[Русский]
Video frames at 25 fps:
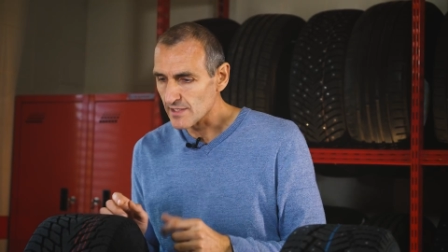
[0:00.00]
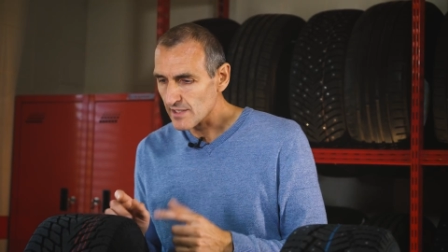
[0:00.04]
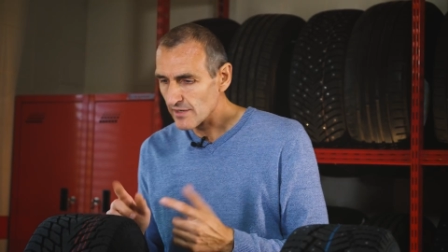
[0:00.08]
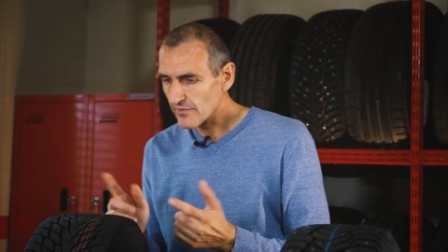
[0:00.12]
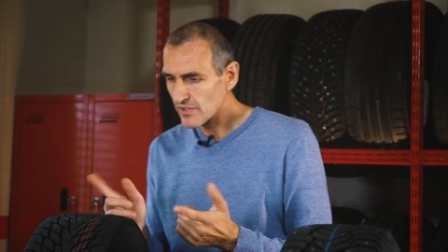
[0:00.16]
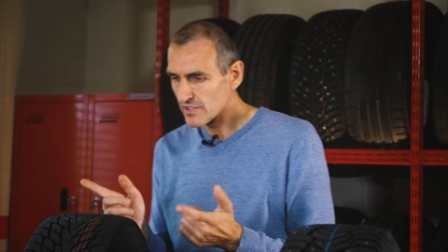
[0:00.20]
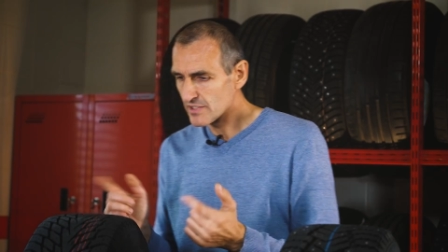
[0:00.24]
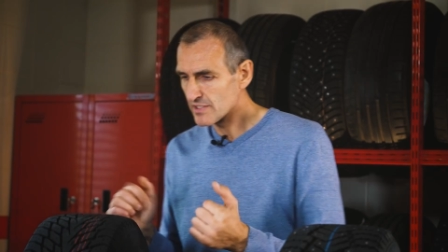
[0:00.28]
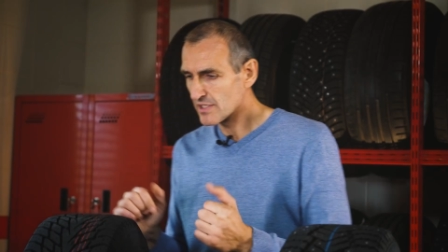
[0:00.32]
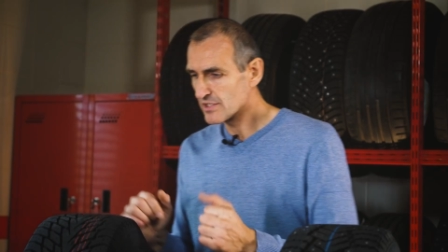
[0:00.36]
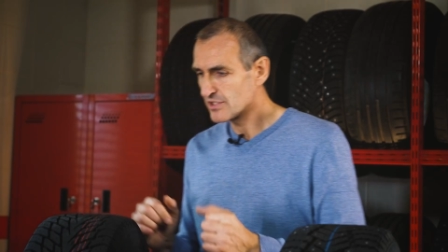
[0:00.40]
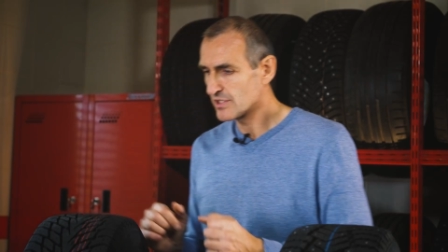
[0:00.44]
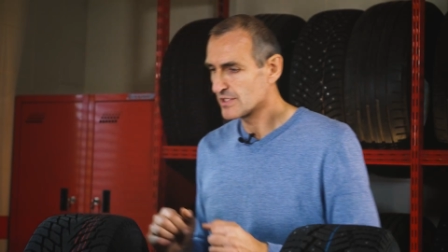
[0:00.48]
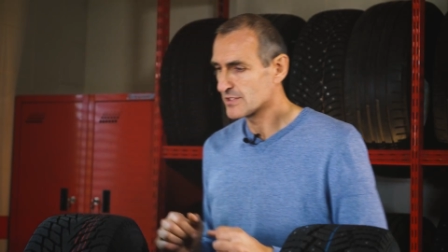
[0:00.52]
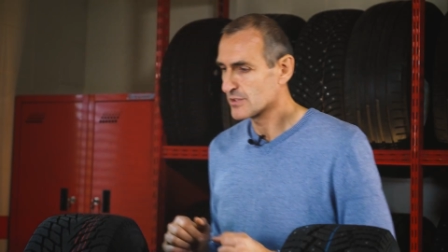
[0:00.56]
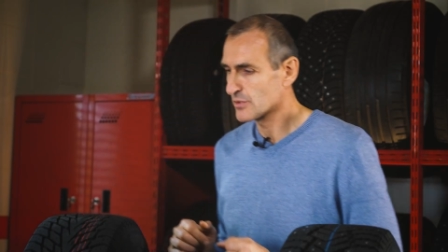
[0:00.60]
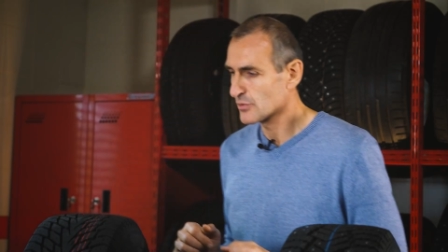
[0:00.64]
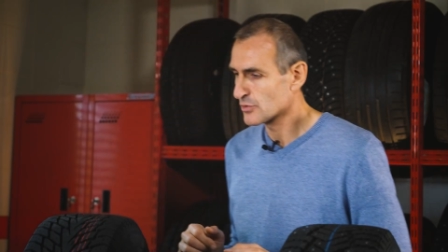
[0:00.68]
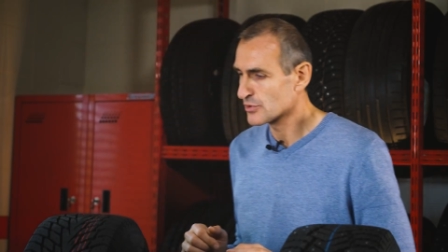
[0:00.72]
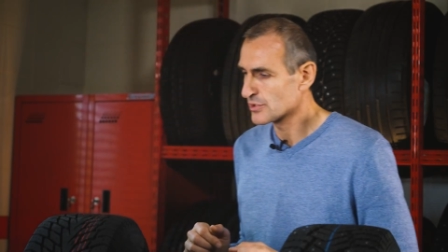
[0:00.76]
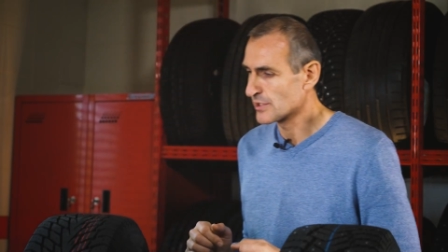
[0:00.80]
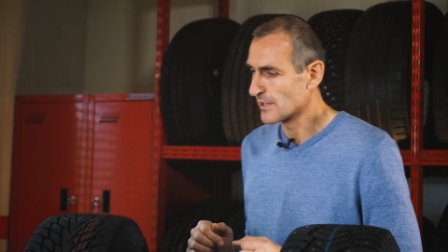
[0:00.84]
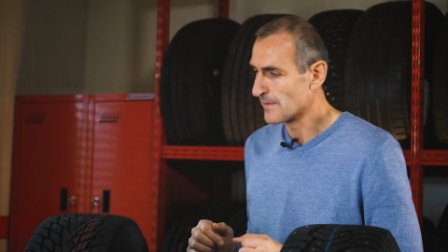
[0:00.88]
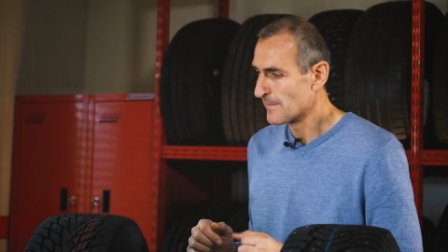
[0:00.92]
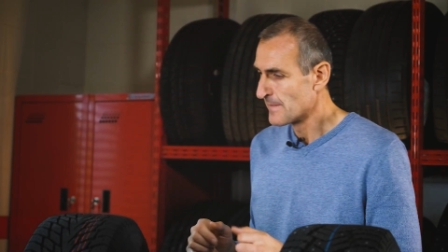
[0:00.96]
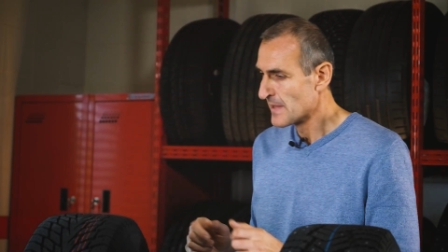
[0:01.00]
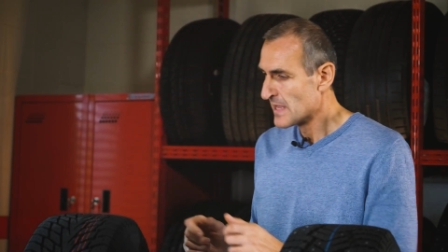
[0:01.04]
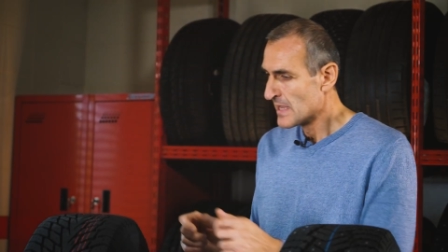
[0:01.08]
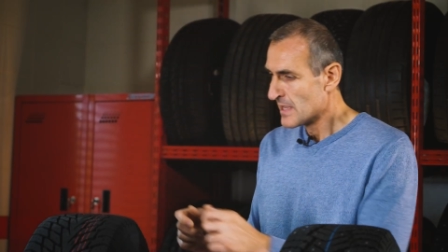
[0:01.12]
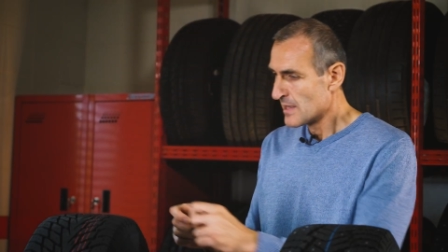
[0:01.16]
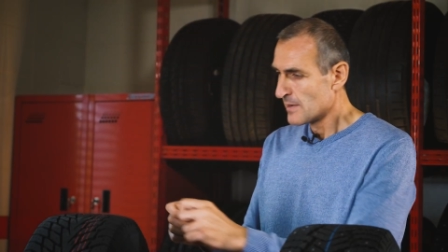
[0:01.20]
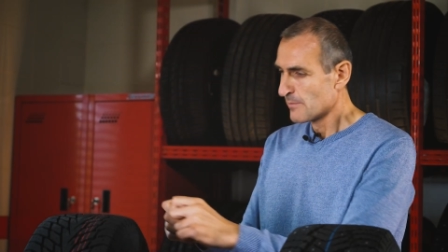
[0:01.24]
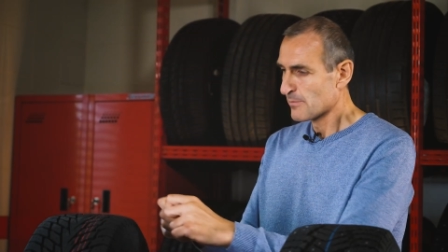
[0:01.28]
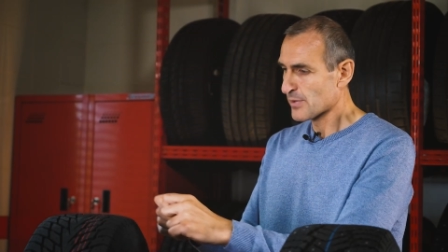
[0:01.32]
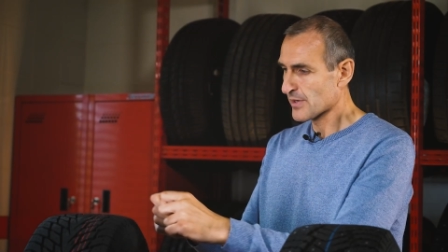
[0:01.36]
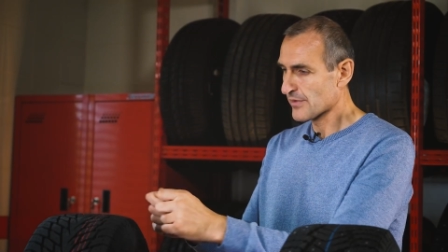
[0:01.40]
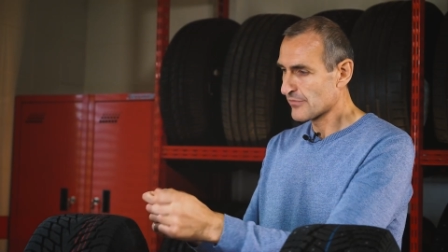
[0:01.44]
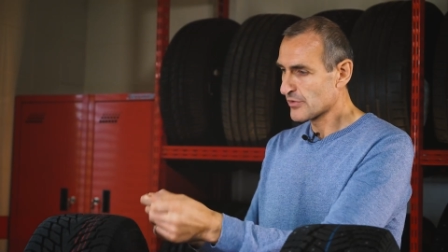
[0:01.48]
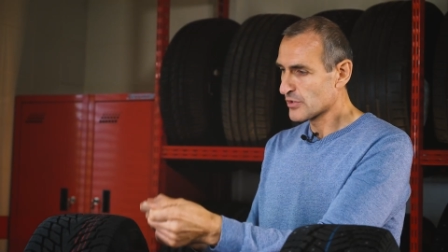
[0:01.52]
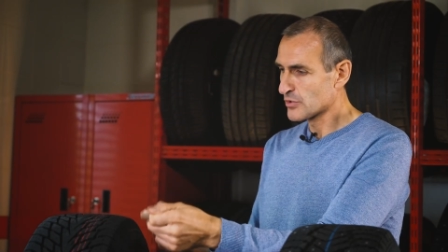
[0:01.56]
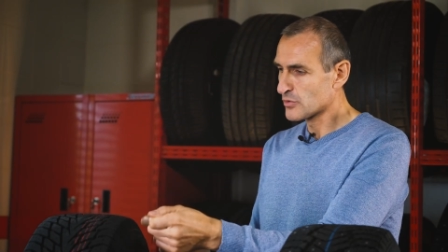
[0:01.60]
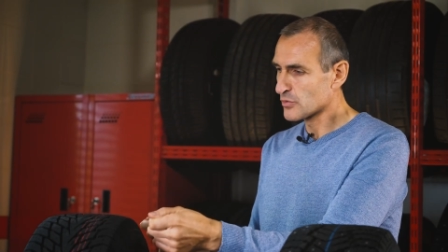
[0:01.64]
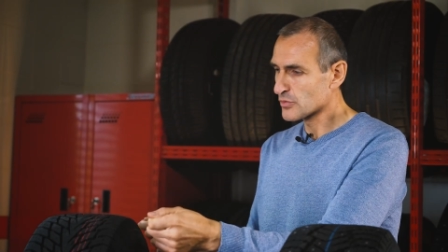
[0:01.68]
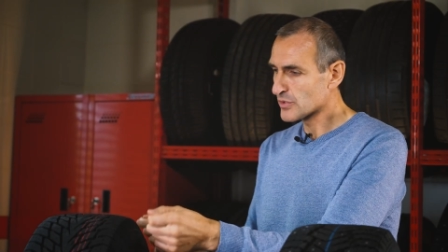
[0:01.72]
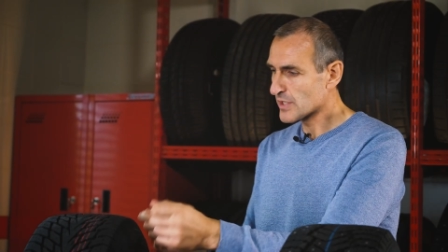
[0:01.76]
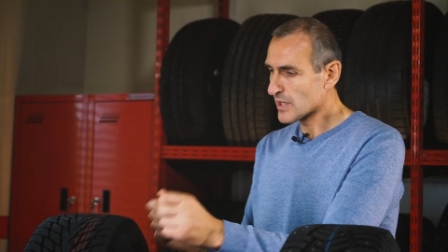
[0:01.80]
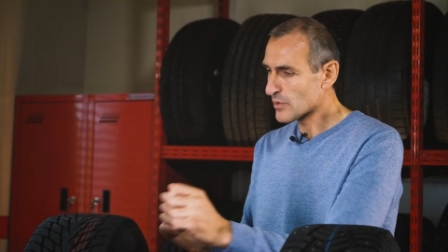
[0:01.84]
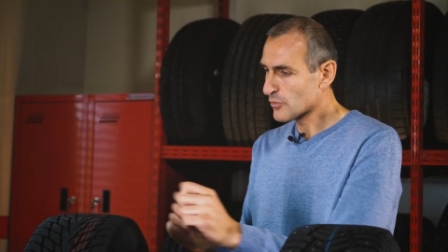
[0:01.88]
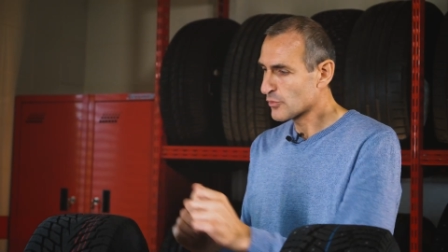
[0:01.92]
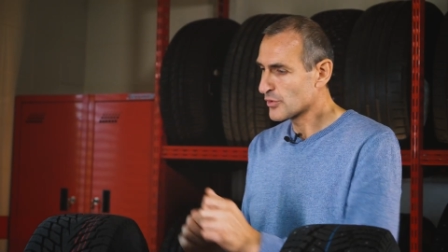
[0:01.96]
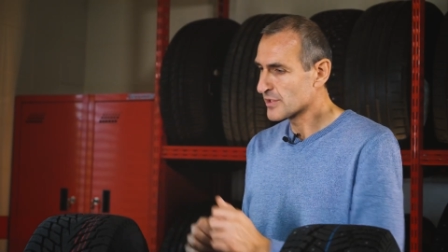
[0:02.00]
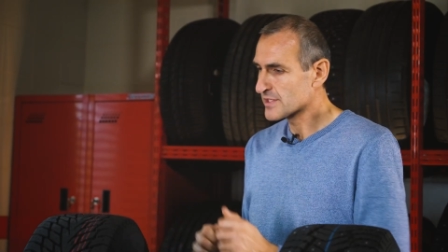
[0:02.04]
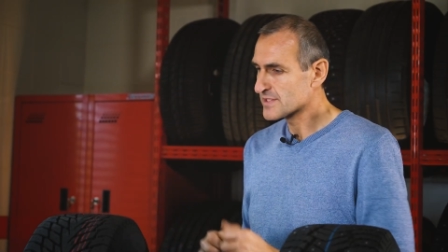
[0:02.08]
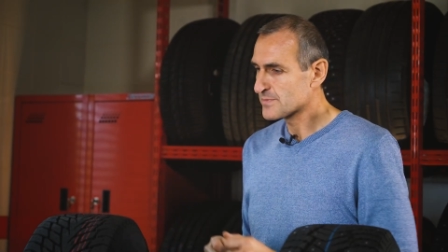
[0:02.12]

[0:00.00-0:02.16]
Давайте я сейчас тоже проведу такой